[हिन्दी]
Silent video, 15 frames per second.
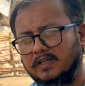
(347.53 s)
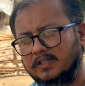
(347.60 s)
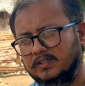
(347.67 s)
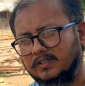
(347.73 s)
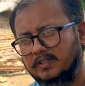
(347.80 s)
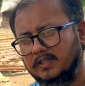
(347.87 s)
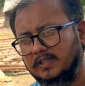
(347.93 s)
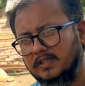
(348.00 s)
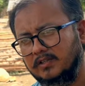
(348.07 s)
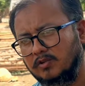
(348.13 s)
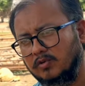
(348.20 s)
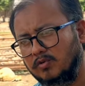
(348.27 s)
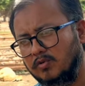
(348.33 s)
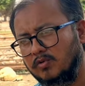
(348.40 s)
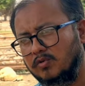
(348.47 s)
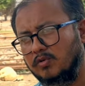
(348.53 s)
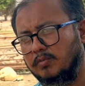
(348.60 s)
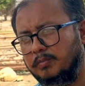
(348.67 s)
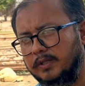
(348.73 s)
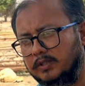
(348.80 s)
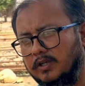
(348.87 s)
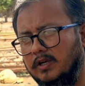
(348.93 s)
इतनी लोगों को
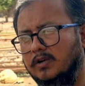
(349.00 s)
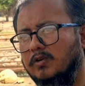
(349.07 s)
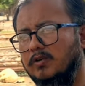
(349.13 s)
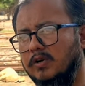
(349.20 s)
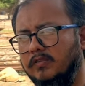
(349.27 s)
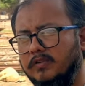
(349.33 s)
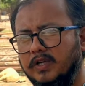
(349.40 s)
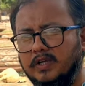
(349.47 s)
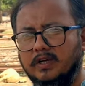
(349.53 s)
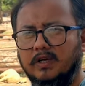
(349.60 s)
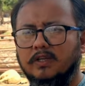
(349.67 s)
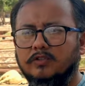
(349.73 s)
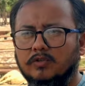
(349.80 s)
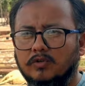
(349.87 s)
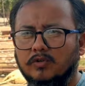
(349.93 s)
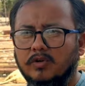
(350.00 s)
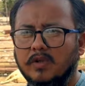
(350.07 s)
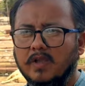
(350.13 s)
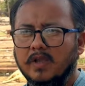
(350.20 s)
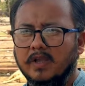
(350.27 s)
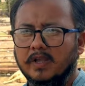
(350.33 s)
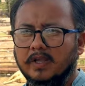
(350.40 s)
पता हो अवेयरनेस हो
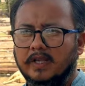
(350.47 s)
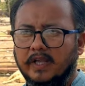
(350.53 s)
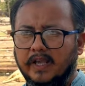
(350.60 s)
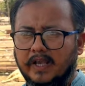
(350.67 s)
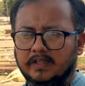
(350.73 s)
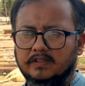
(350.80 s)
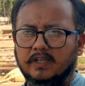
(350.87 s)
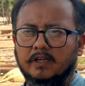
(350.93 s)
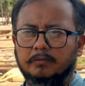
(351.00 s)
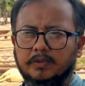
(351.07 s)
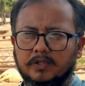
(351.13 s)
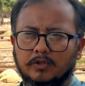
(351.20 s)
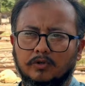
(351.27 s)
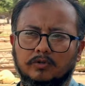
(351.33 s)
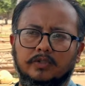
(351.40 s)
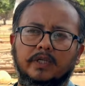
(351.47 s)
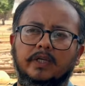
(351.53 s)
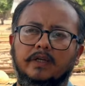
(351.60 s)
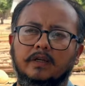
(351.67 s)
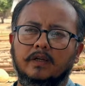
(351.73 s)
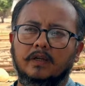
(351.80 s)
कि ऐसा भी होता है